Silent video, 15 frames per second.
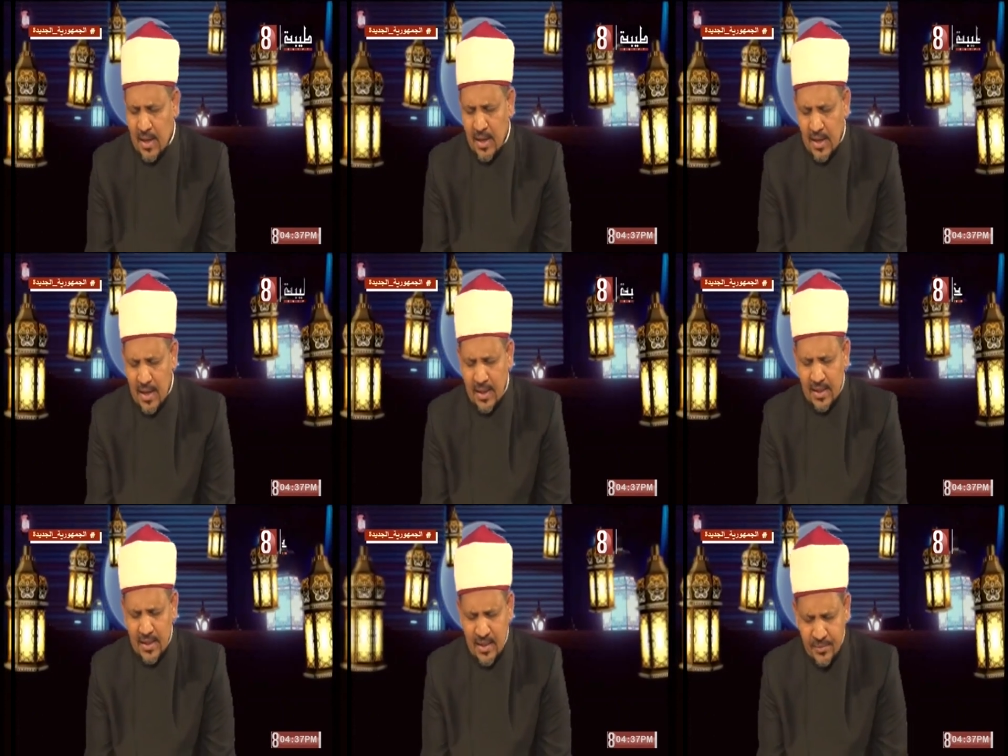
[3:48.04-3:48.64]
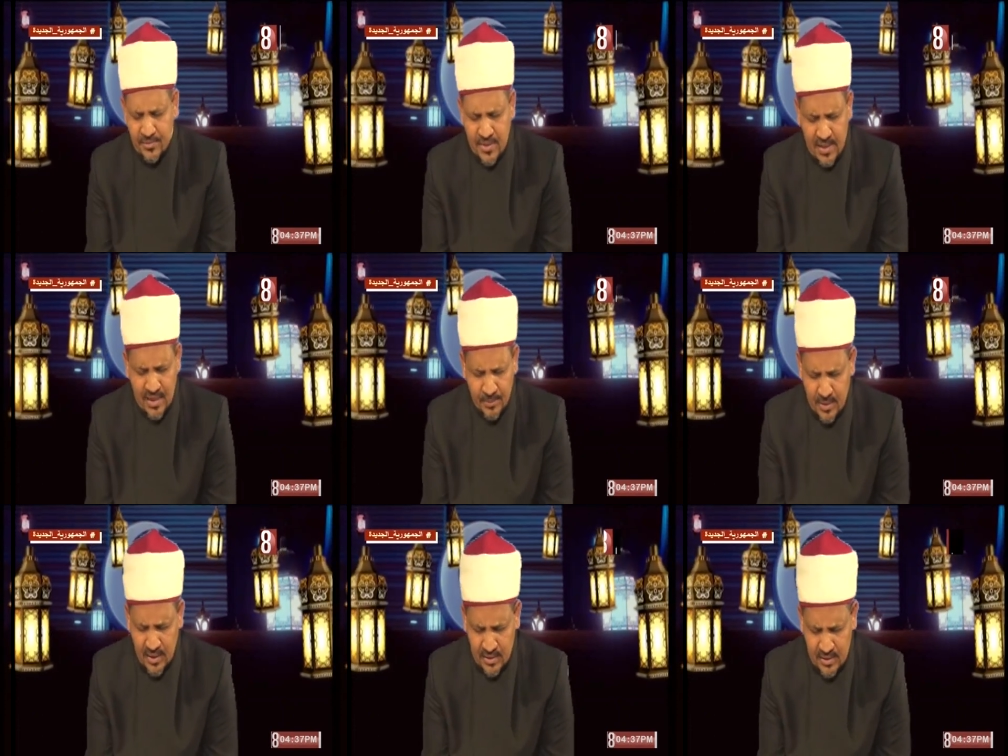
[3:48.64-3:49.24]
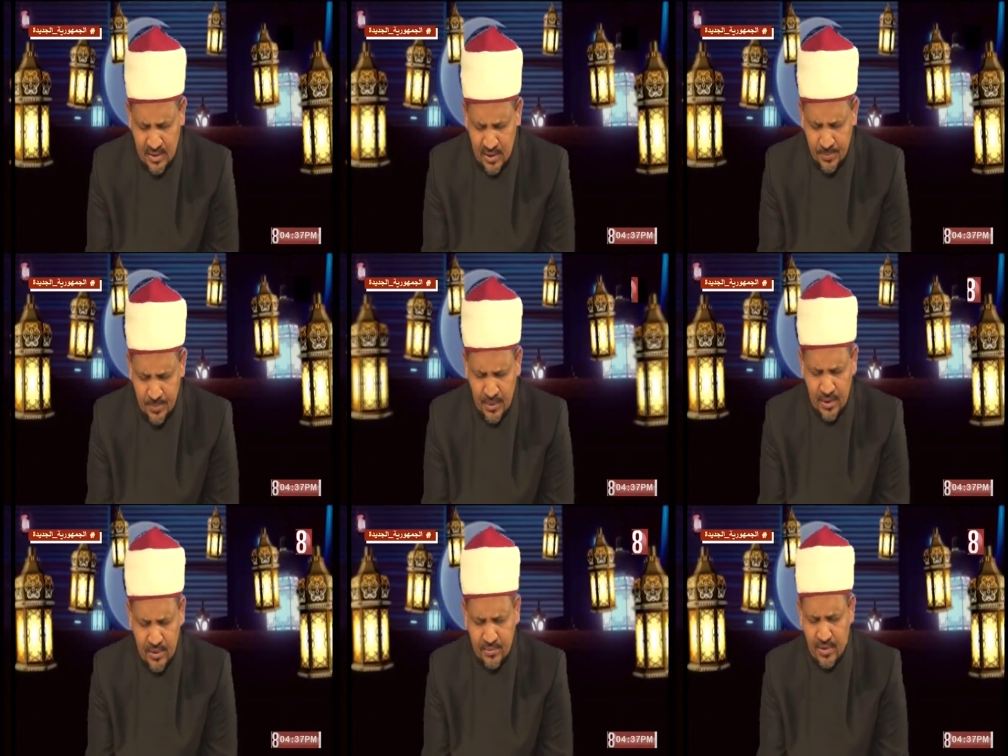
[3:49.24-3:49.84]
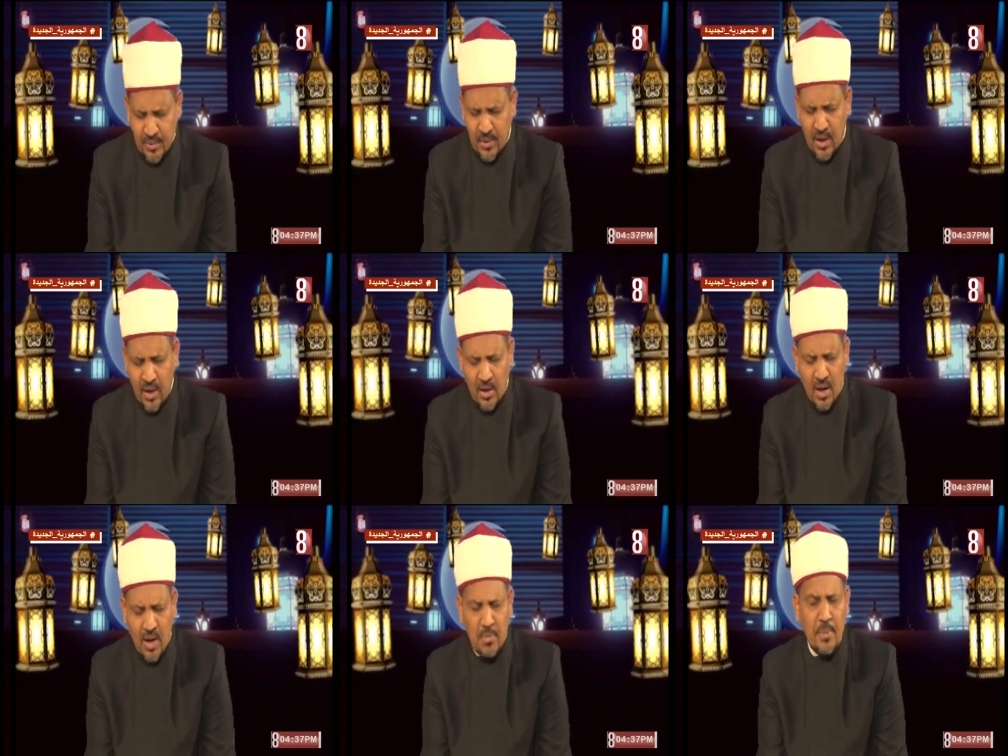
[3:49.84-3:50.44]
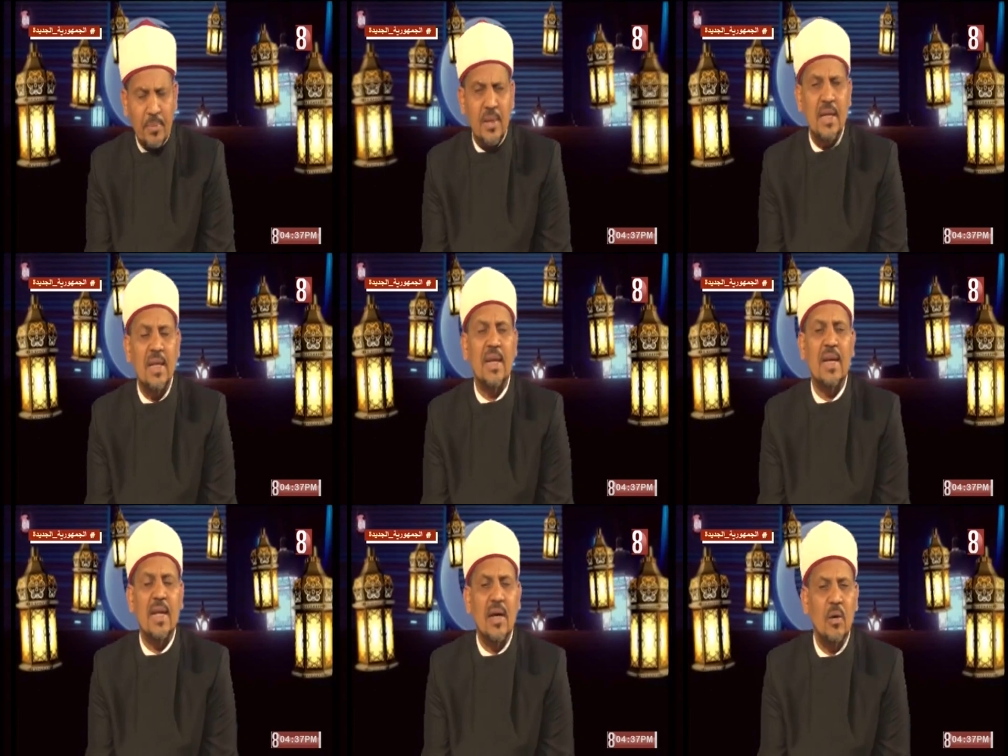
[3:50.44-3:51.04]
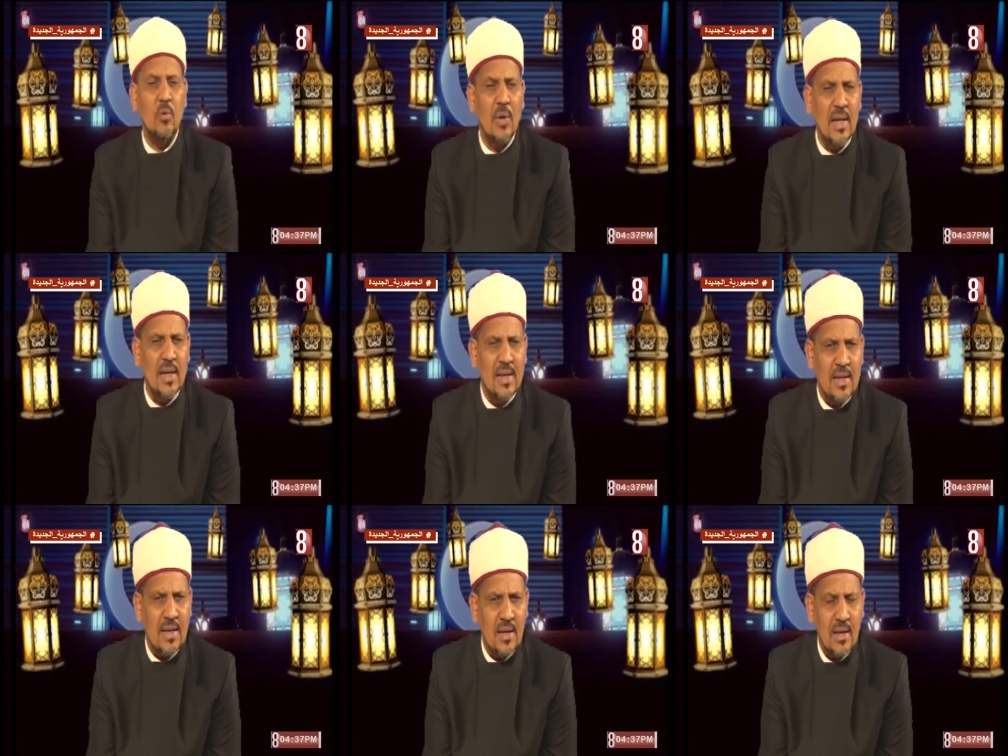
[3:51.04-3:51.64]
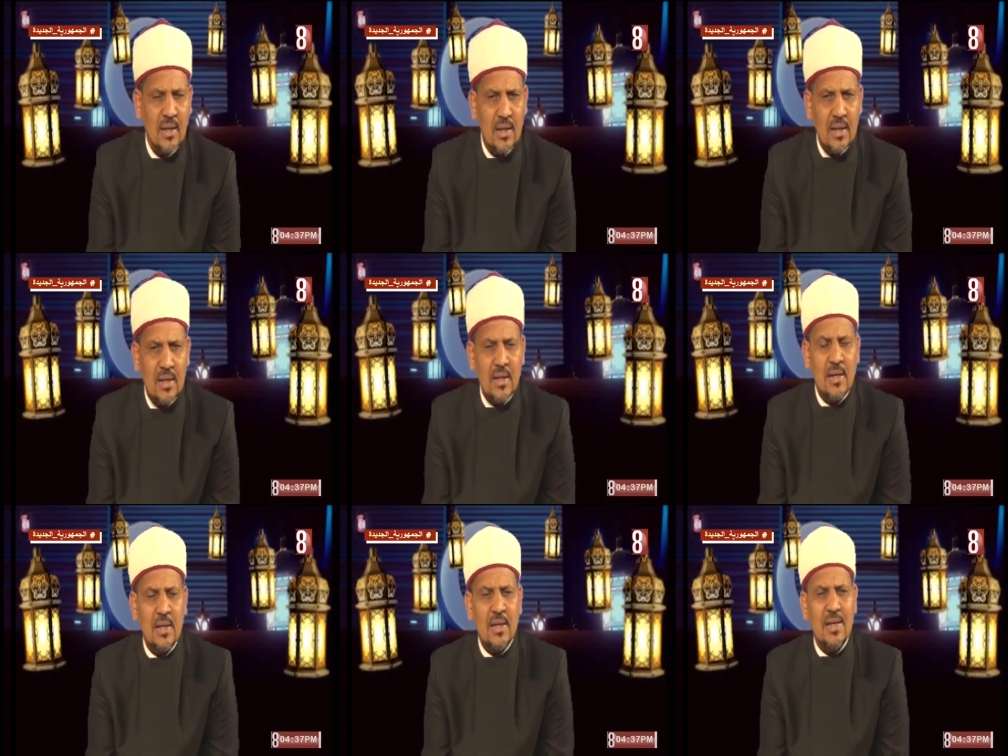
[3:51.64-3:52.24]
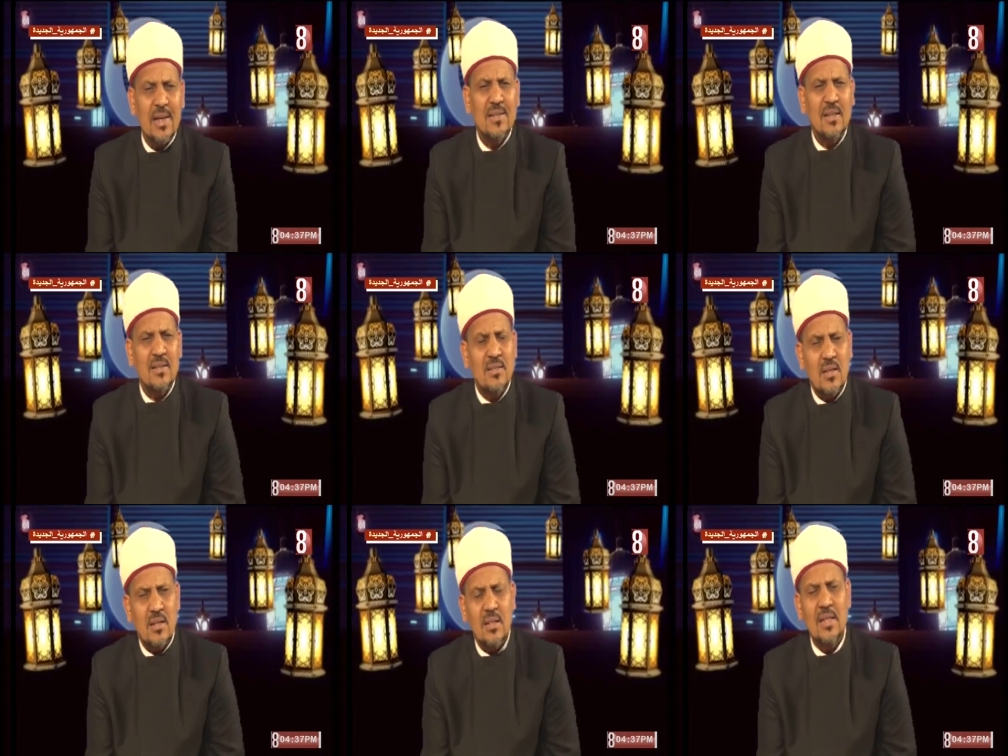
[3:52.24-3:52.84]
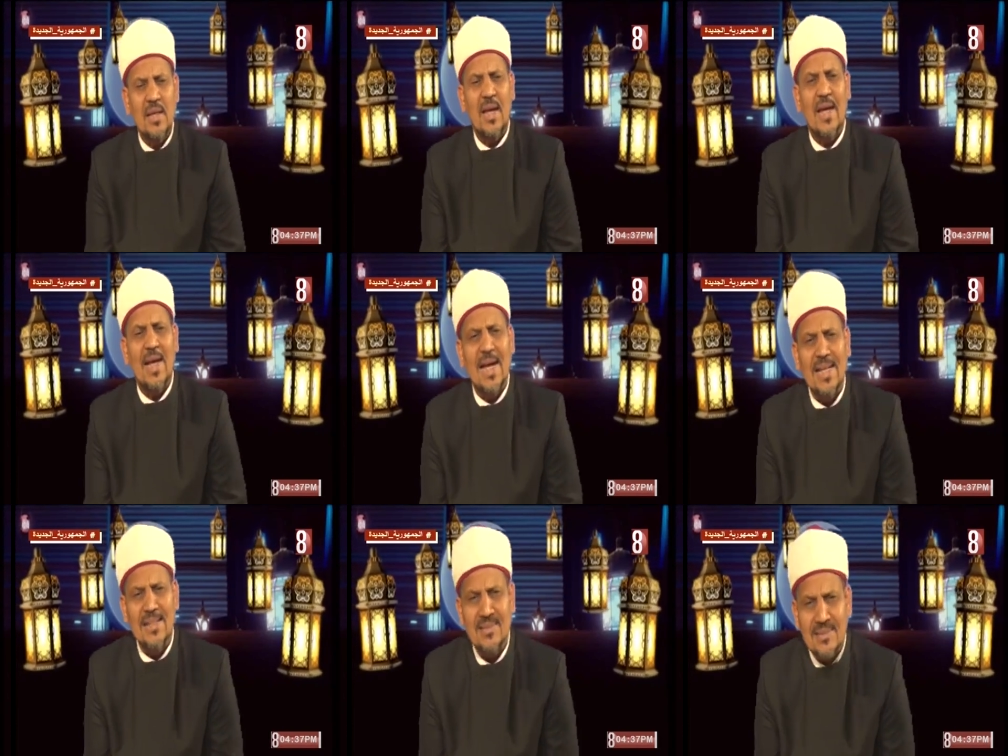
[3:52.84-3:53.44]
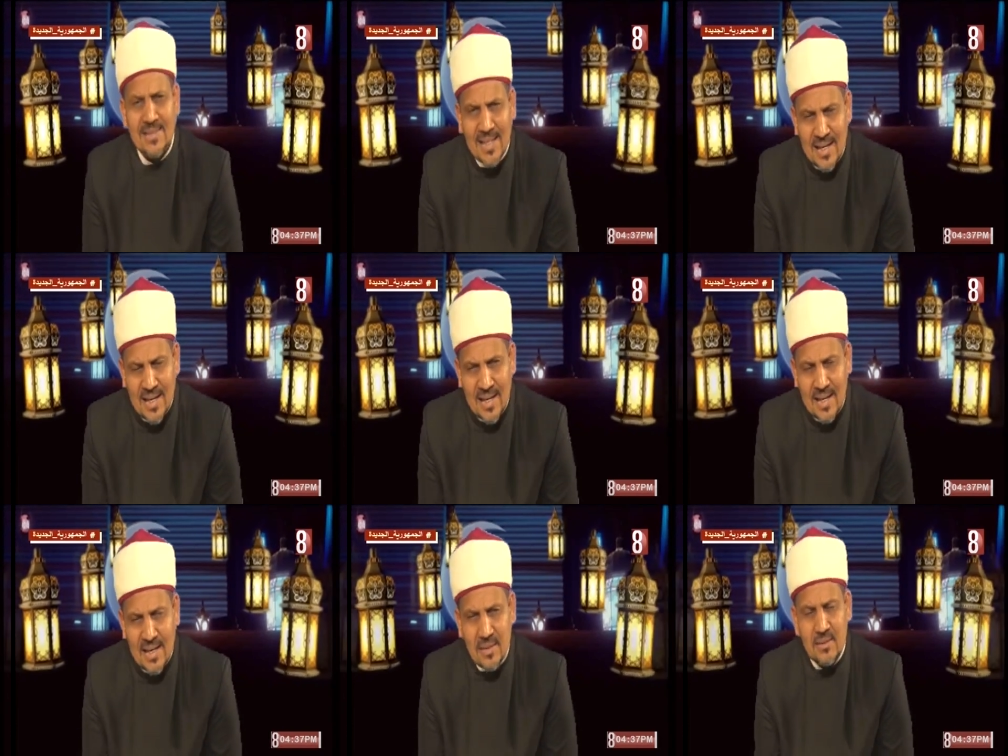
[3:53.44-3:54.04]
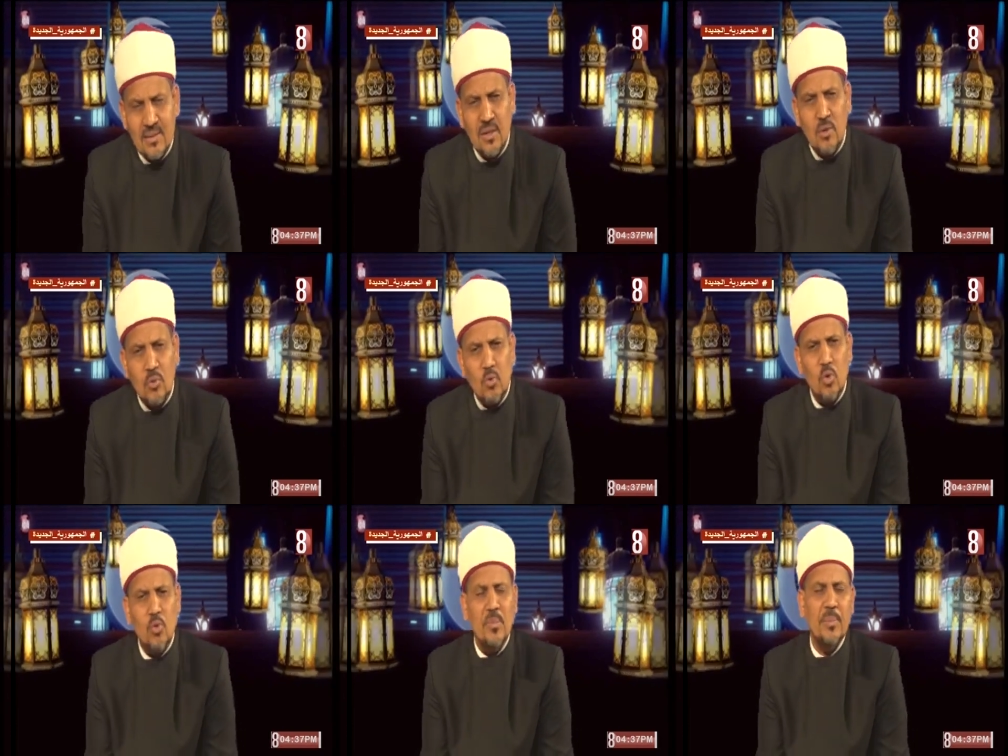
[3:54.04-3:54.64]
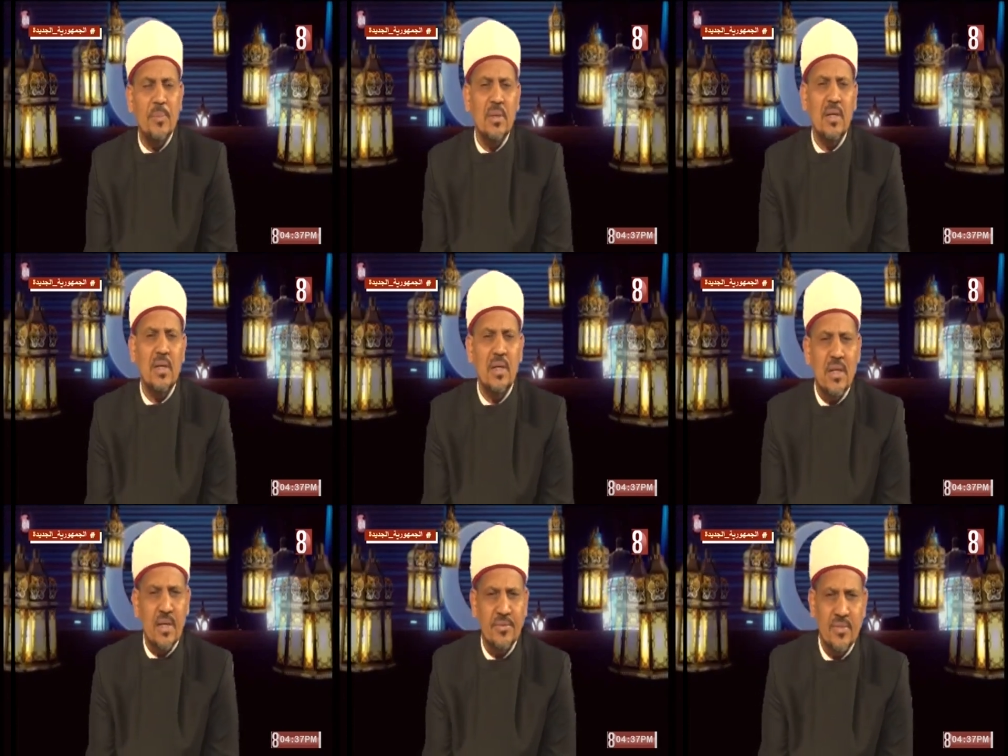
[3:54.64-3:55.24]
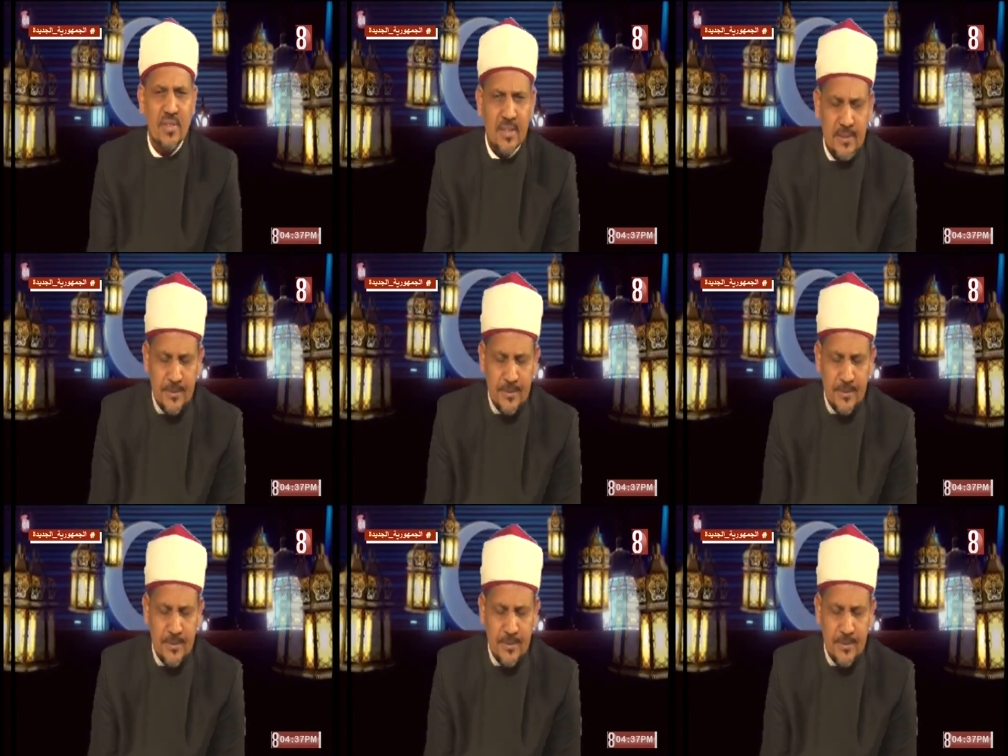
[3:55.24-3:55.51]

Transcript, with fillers: أرح نفسك من التدبير فما قام به الله عنك لا تستطيع أنت أن تقوم به لنفسك